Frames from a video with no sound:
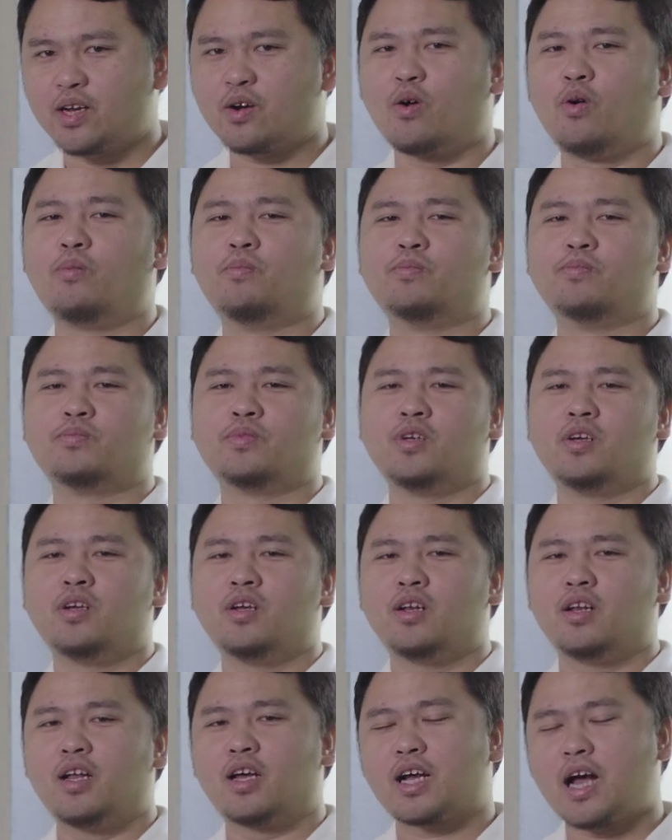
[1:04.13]
ยคม
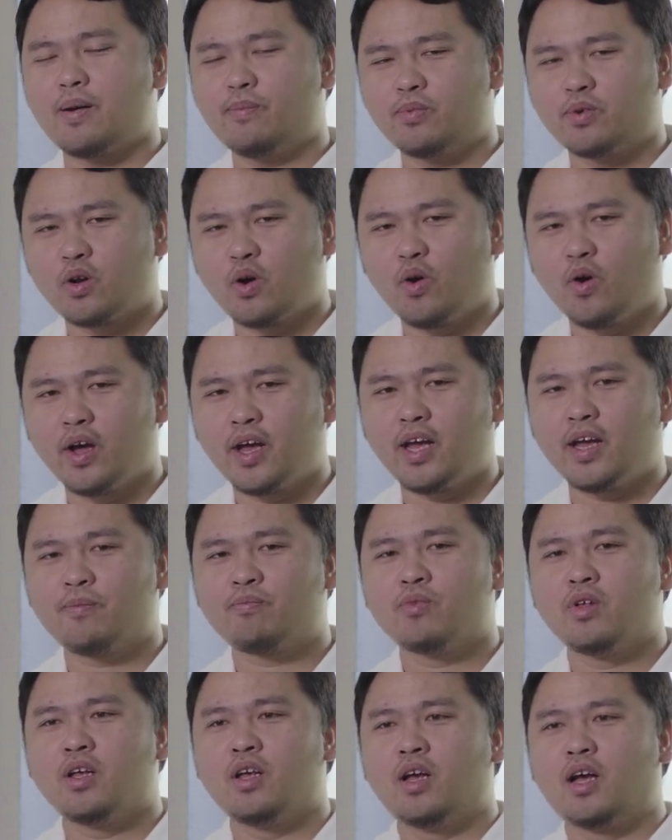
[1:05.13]
นะครับโดย
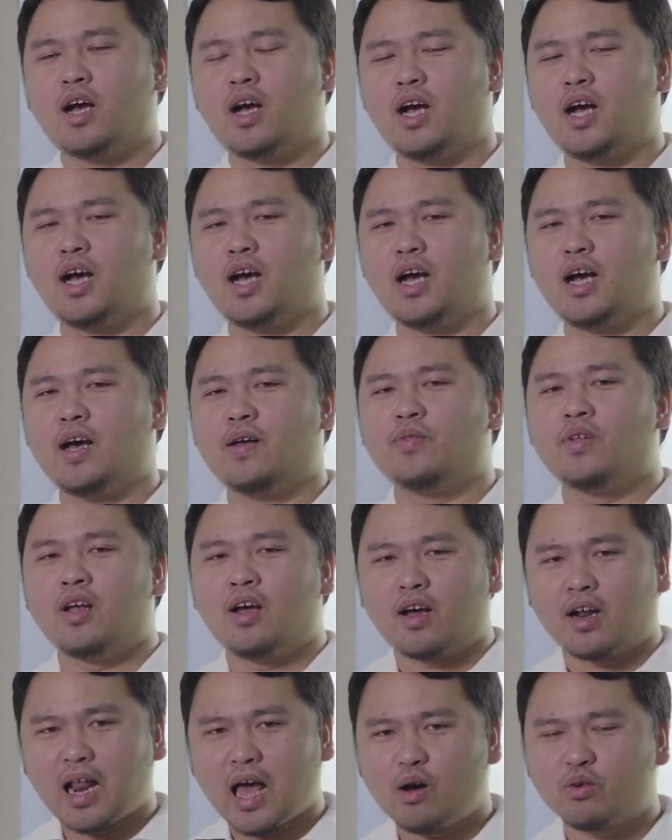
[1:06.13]

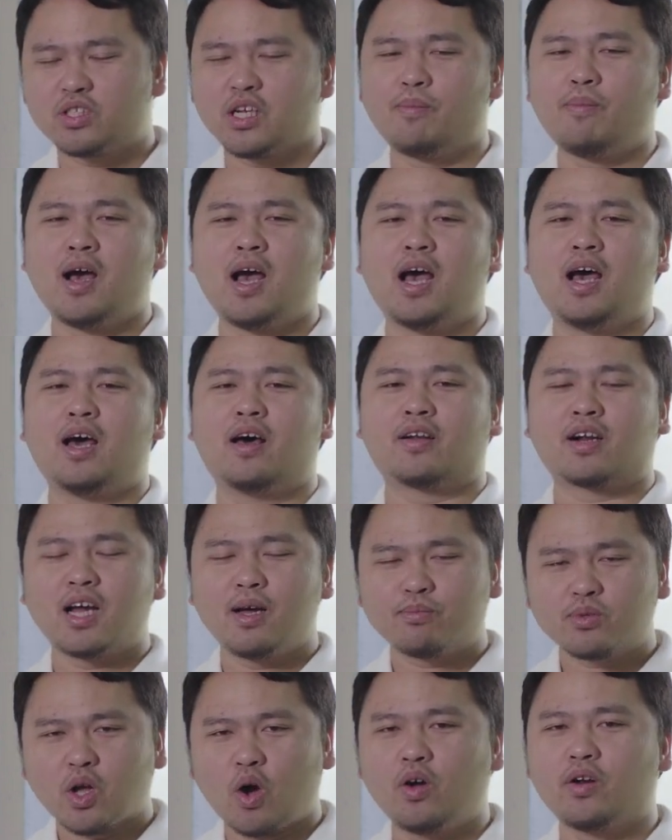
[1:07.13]
เราจะมา
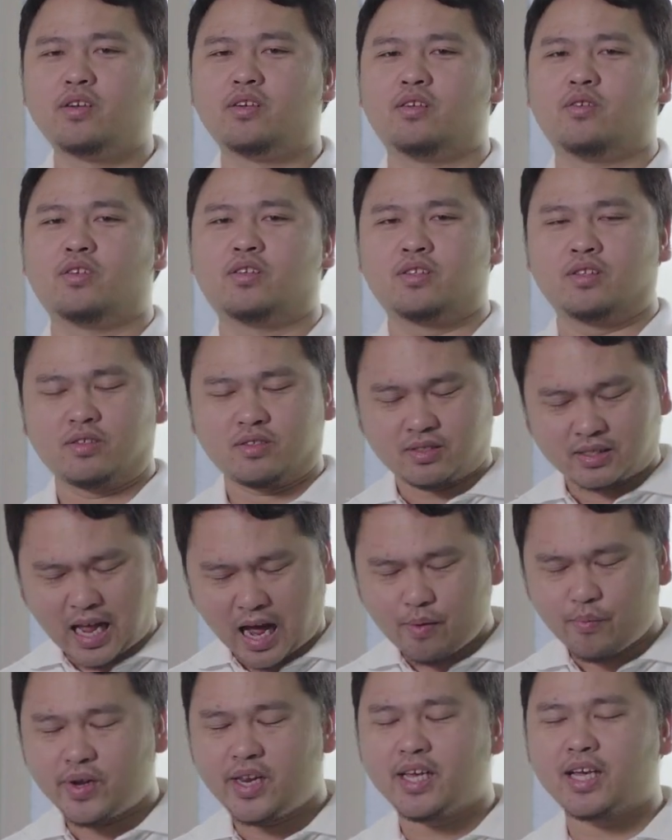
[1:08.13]
เริ่มต้น
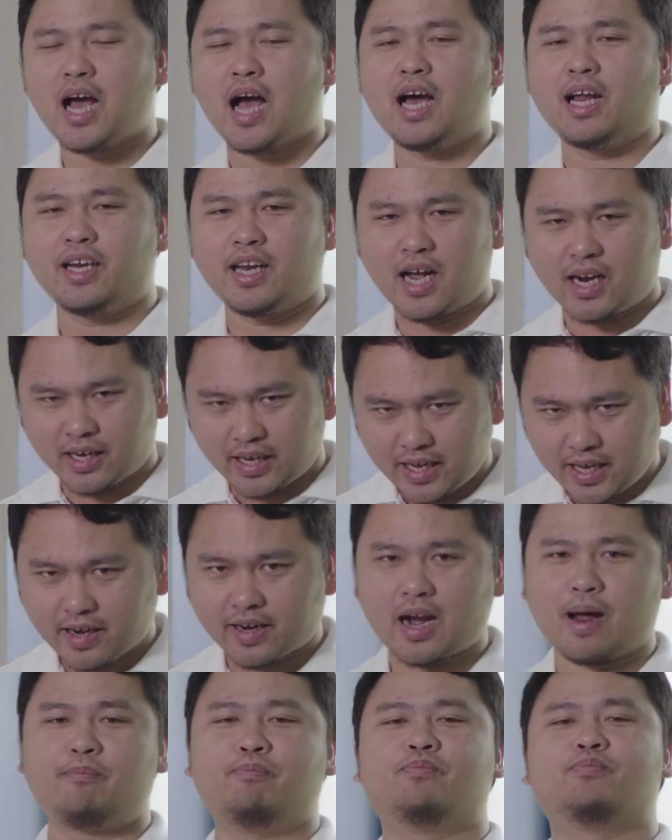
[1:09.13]
ตามวิธีการดังนี้
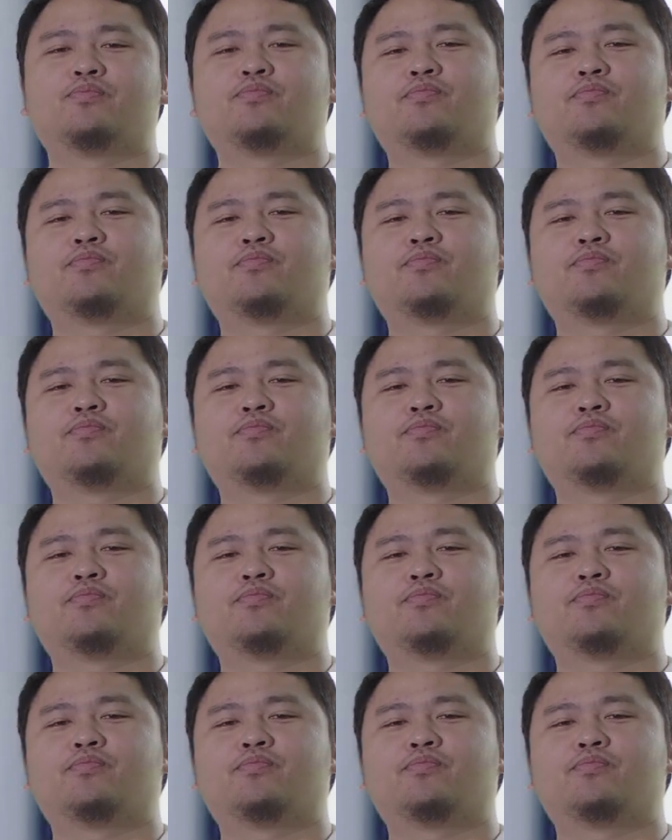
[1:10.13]
ครับ